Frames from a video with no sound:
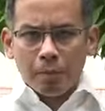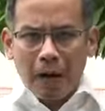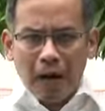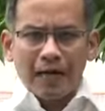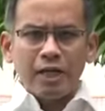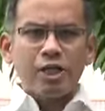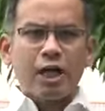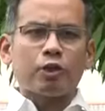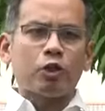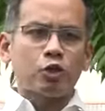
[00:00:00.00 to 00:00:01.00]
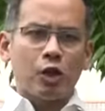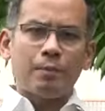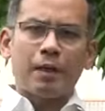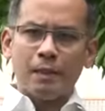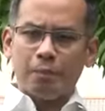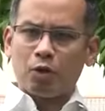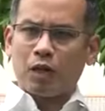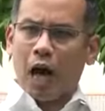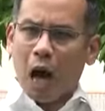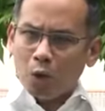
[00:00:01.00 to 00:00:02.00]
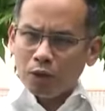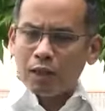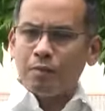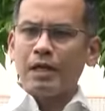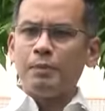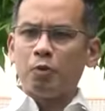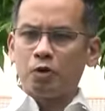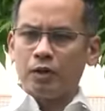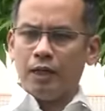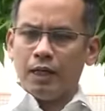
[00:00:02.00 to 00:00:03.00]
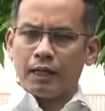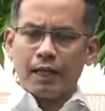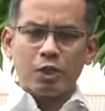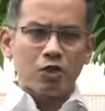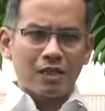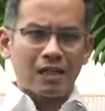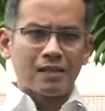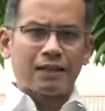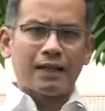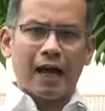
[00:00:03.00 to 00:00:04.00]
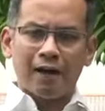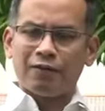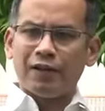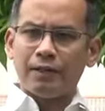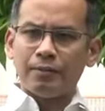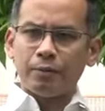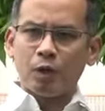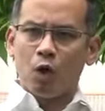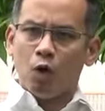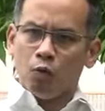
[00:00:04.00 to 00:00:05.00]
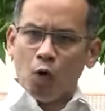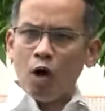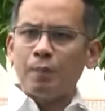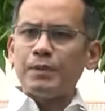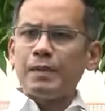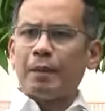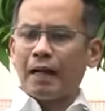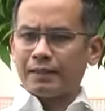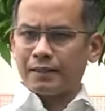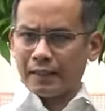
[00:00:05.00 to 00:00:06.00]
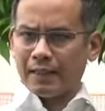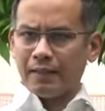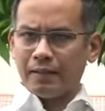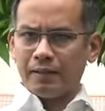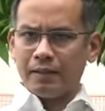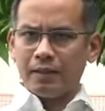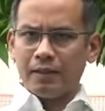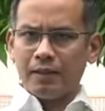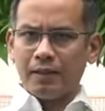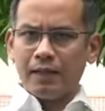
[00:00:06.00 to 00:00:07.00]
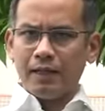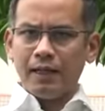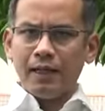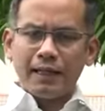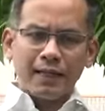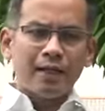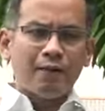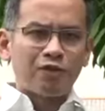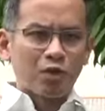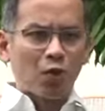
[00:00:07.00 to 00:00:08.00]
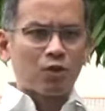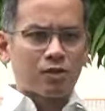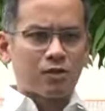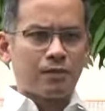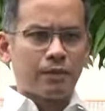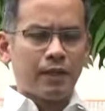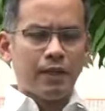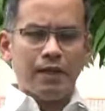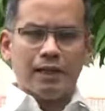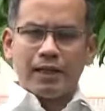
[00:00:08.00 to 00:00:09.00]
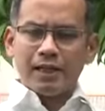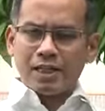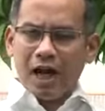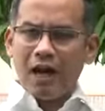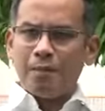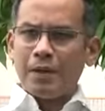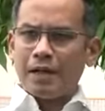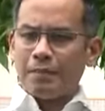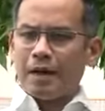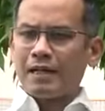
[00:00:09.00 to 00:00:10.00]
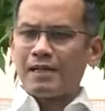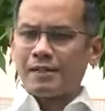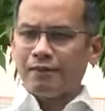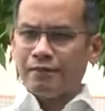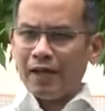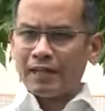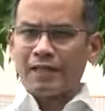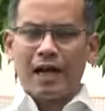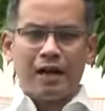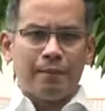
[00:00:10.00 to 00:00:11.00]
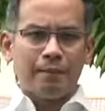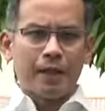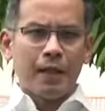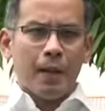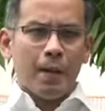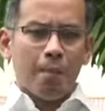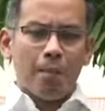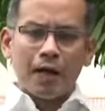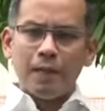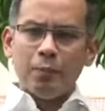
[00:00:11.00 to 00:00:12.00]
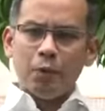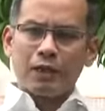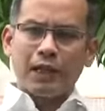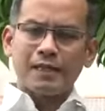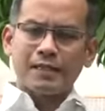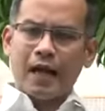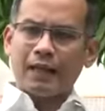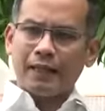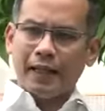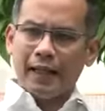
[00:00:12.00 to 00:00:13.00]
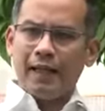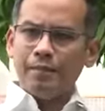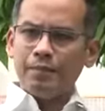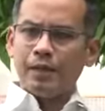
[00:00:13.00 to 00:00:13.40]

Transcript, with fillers: पहाड़ी क्षेत्र जो है मणिपुर का आउटर मणिपुर के जो सांसद है अल्फ्रेड वो अपनी बात रखे लेकिन अफसोस कि जहाँ पर हमारी संवेदना मणिपुर के साथ है